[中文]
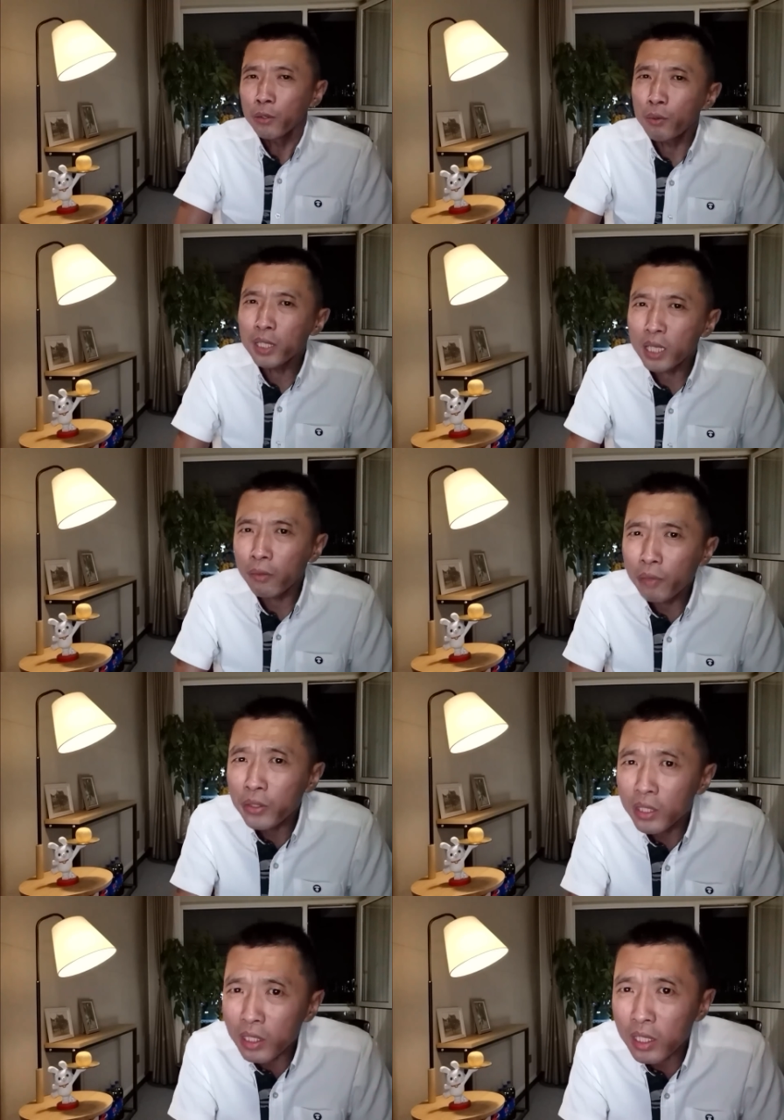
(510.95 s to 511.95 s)
关键问
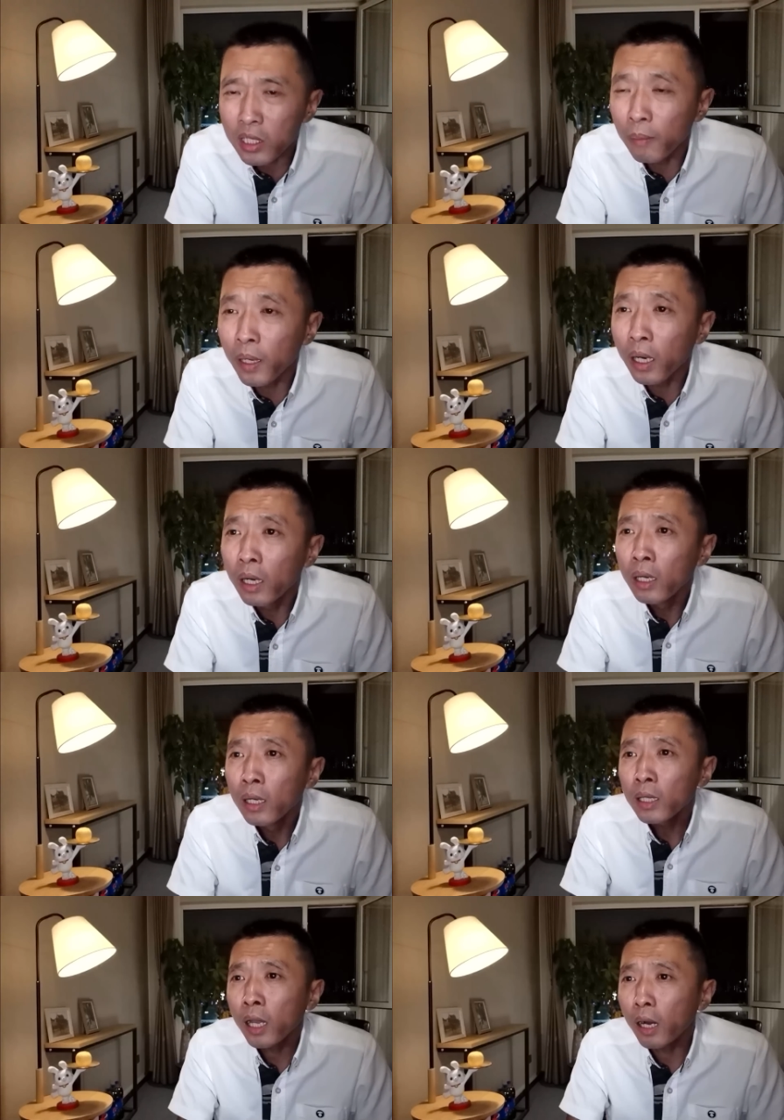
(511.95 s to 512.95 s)
题是什么？
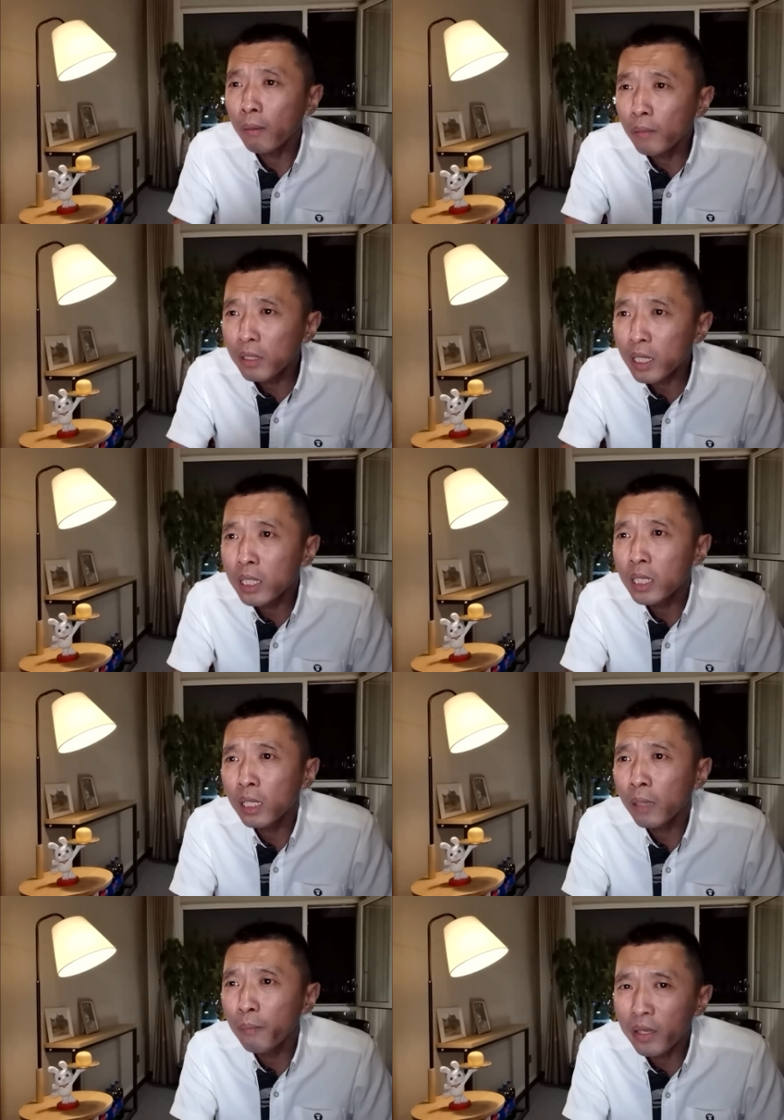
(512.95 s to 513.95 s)
他的这些
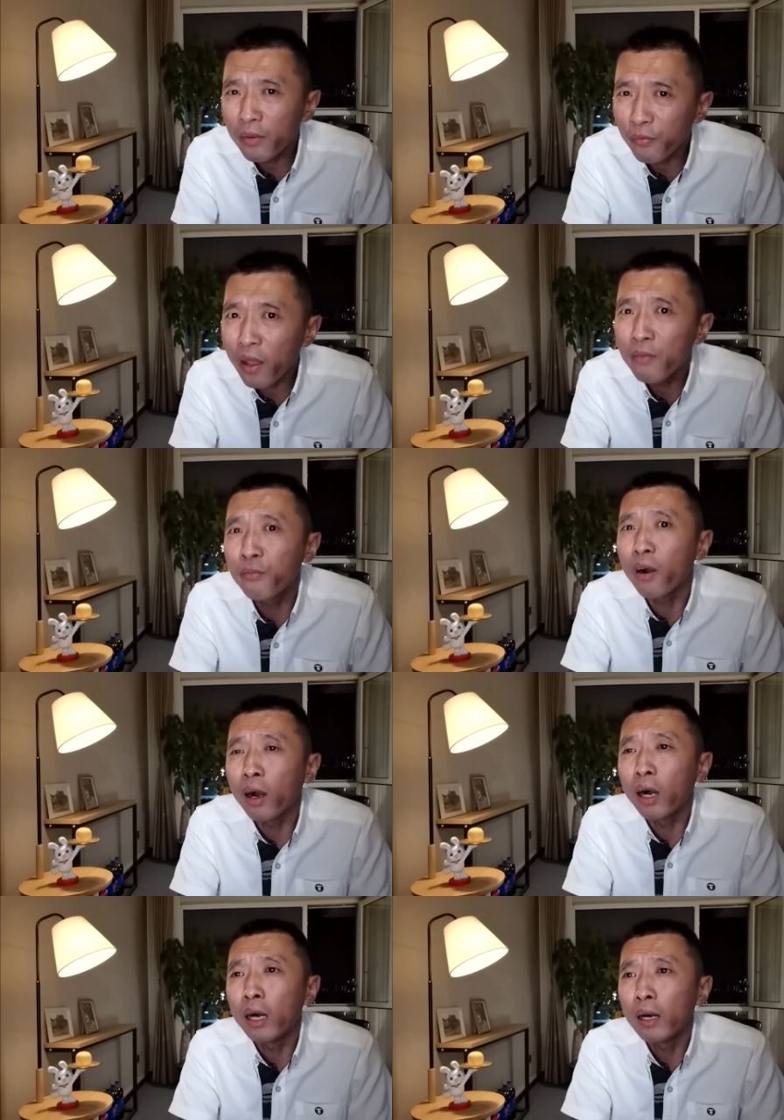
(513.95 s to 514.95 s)
他没犯
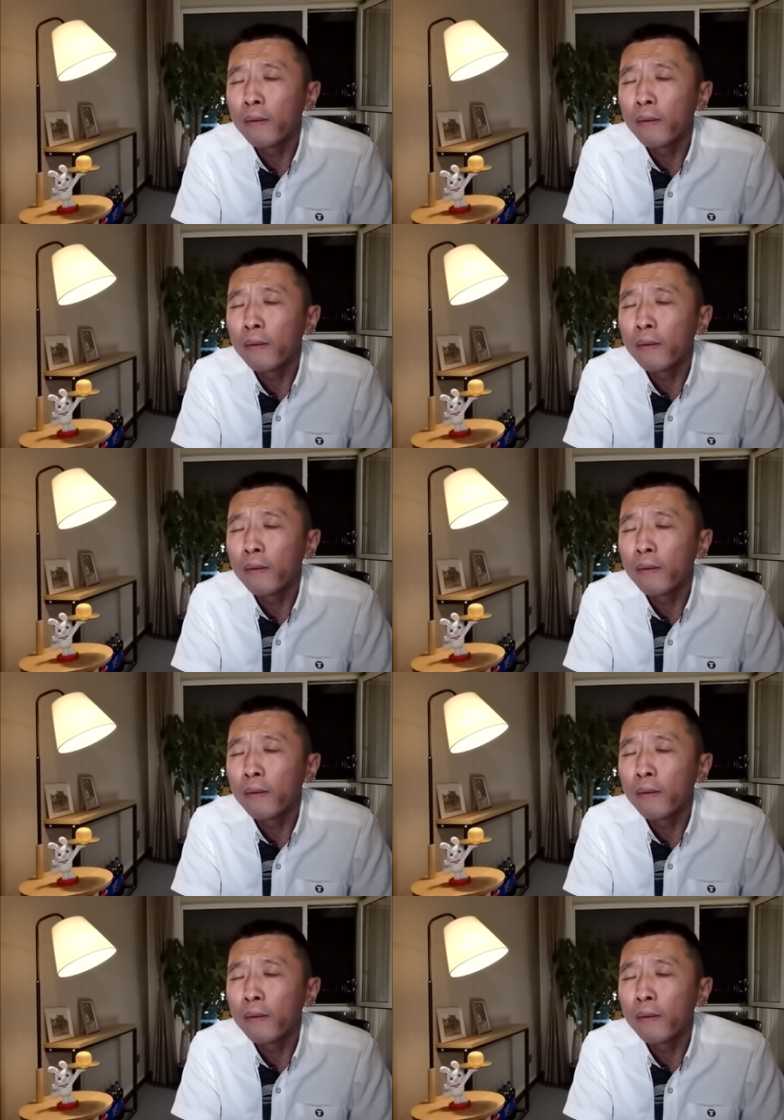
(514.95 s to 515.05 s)
法，